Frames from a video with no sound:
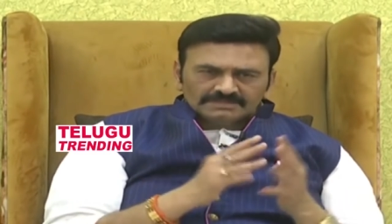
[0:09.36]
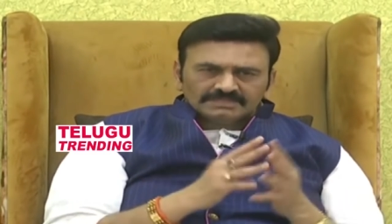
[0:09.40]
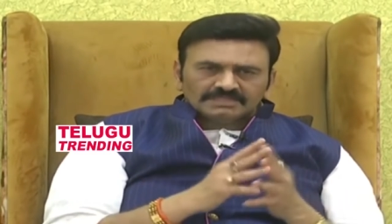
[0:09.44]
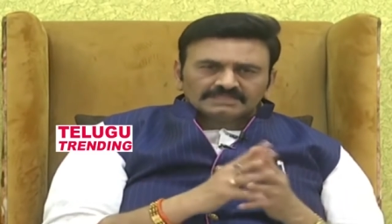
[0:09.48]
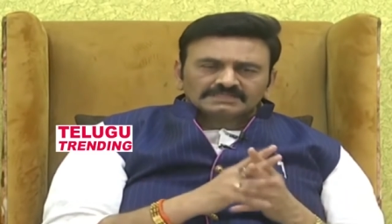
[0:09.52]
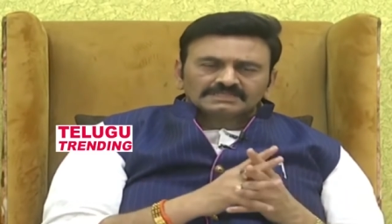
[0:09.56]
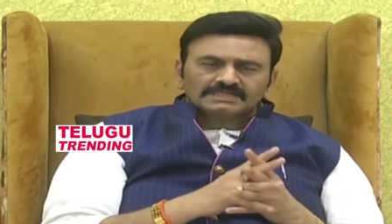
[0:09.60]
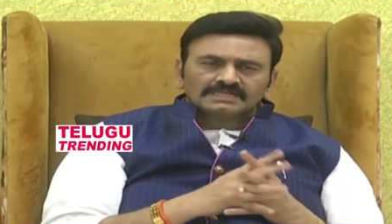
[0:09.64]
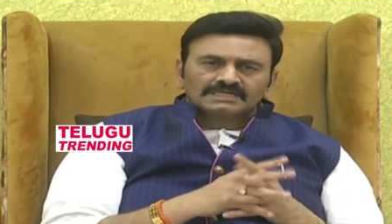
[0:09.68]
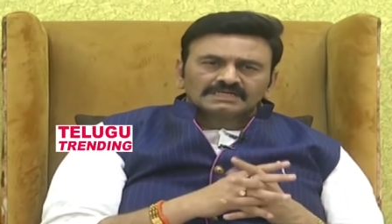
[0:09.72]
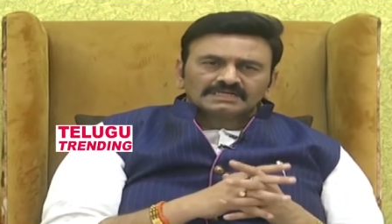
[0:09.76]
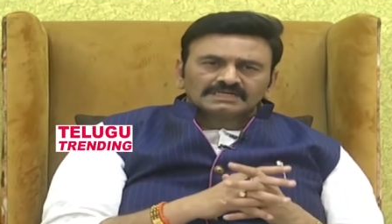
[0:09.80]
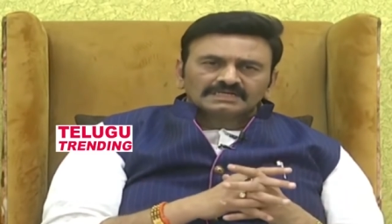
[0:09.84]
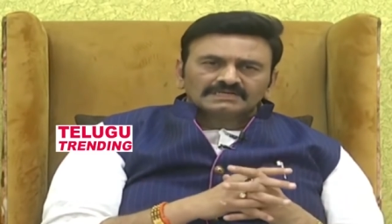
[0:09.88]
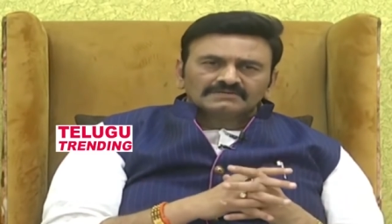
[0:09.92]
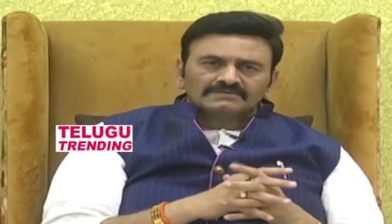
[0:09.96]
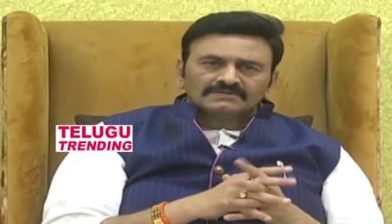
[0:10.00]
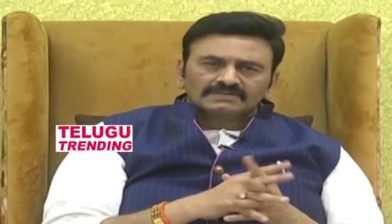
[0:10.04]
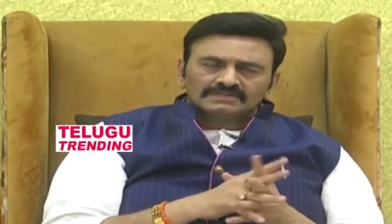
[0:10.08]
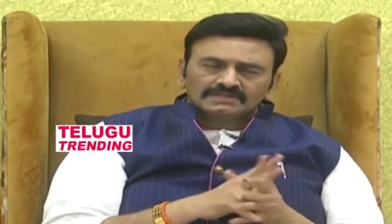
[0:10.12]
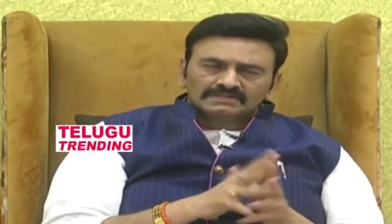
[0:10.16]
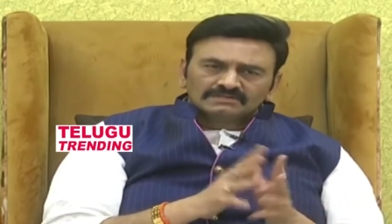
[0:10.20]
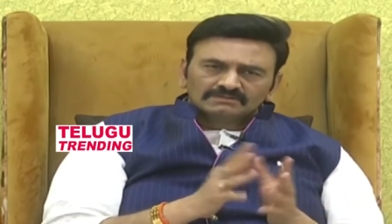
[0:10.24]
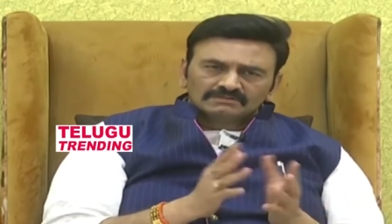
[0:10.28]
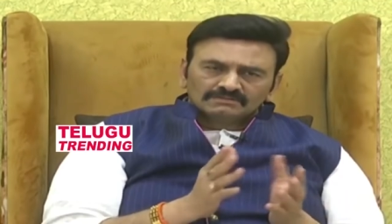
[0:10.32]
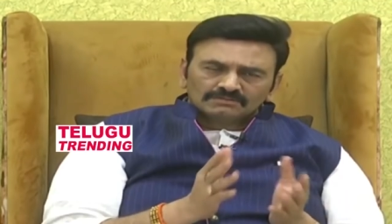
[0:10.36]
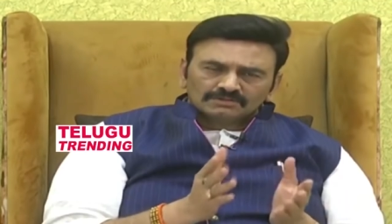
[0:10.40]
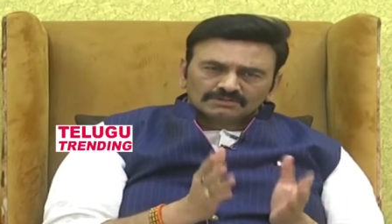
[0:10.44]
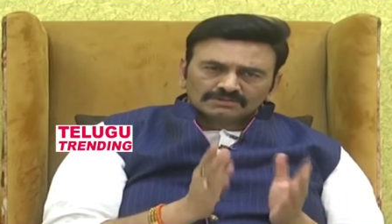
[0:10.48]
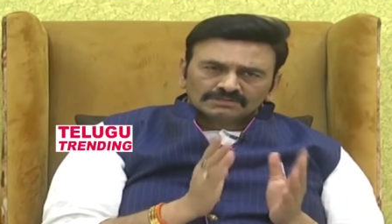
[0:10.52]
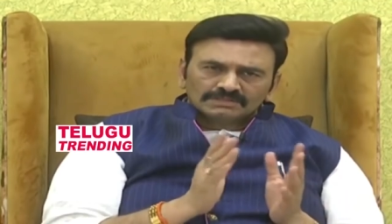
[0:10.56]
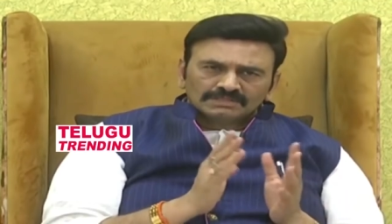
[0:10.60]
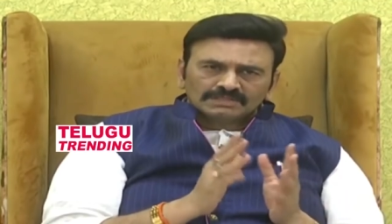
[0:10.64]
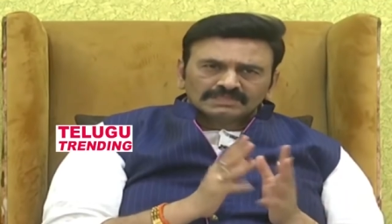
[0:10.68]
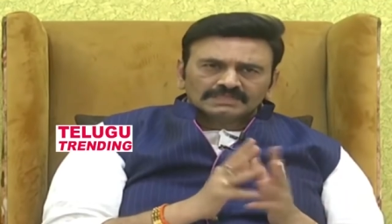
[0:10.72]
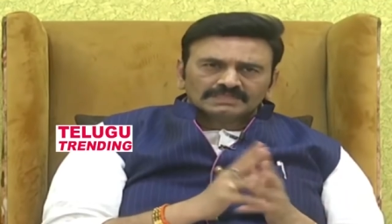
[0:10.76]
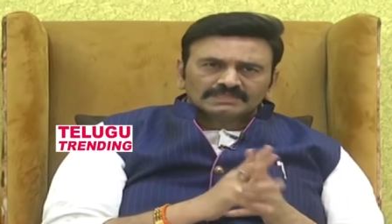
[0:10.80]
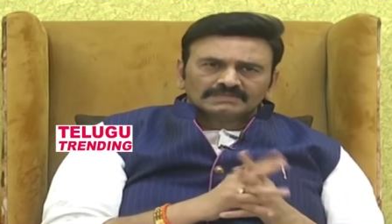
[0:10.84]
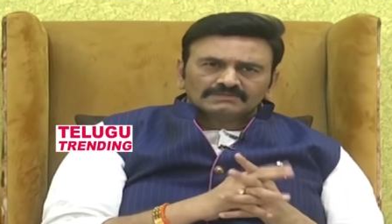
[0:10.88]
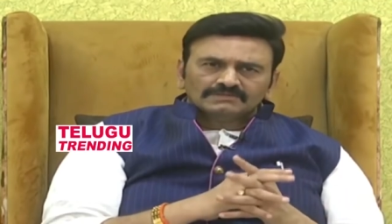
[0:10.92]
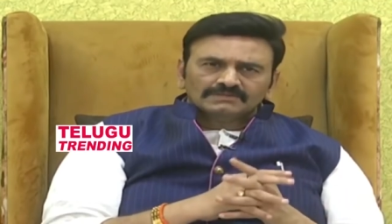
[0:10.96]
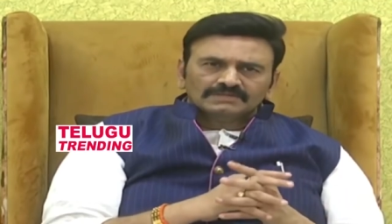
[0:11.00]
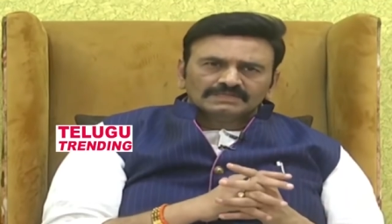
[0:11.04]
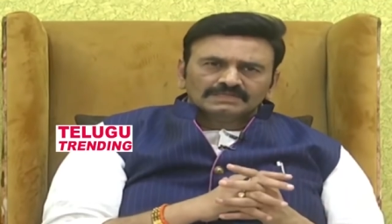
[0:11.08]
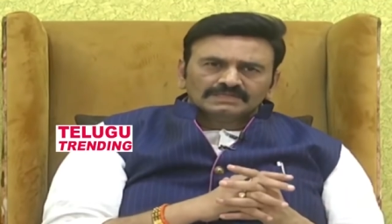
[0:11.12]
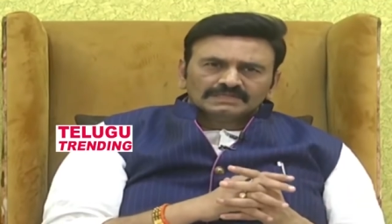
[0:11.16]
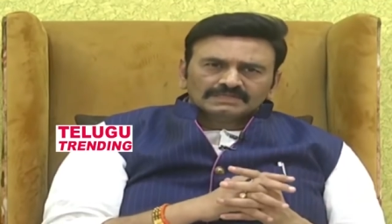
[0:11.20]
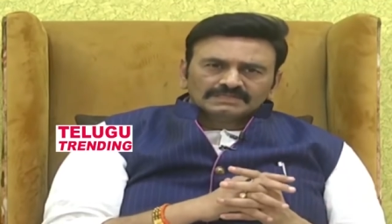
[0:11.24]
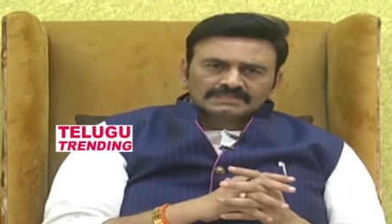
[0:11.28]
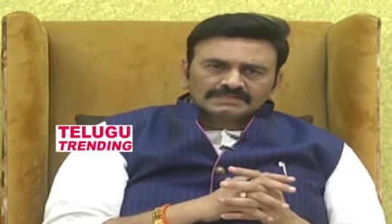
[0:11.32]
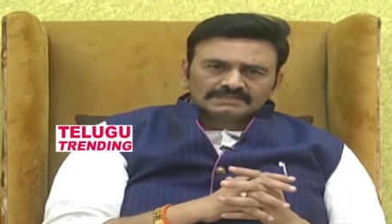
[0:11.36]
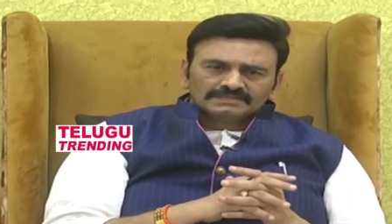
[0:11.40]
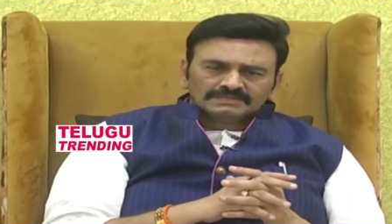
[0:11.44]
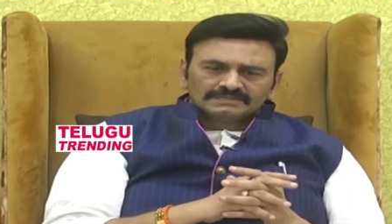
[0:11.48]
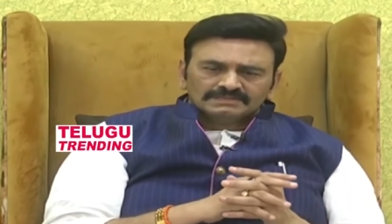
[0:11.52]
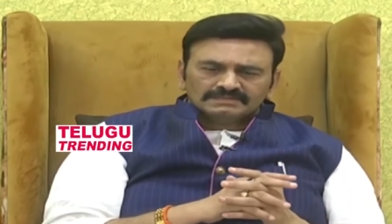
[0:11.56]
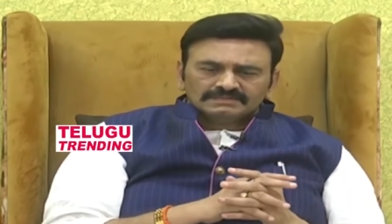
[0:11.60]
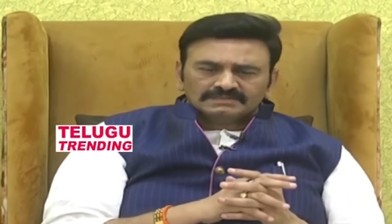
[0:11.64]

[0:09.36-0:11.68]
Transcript: సజ్జల గారు ఏమన్నారు బొత్స గారు ఏమన్నారని